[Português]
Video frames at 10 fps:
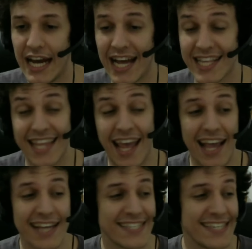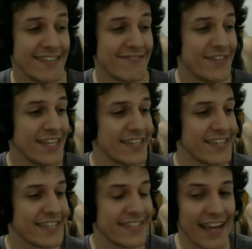até dia
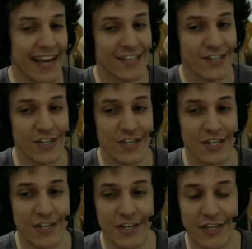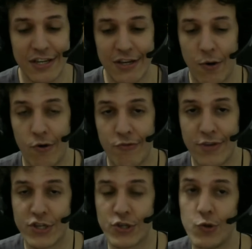27 ou
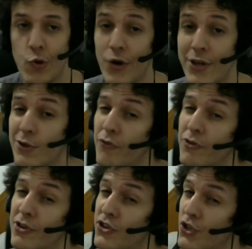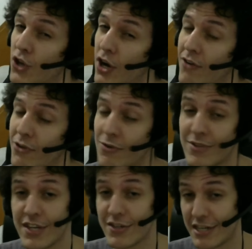28 ou 29, eu não
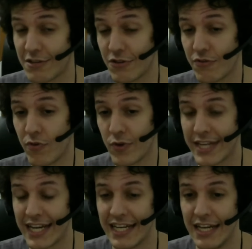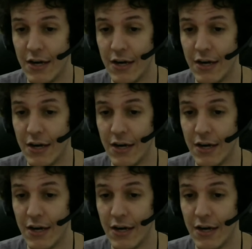sei ao certo quando eu vou voltar,